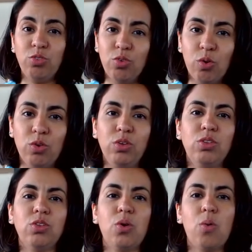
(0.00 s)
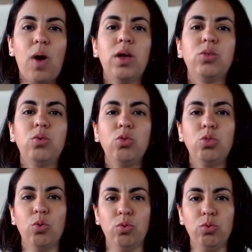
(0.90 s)
2, 4,
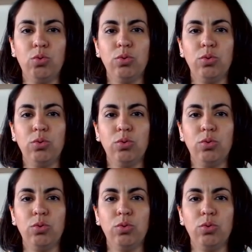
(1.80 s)
todos.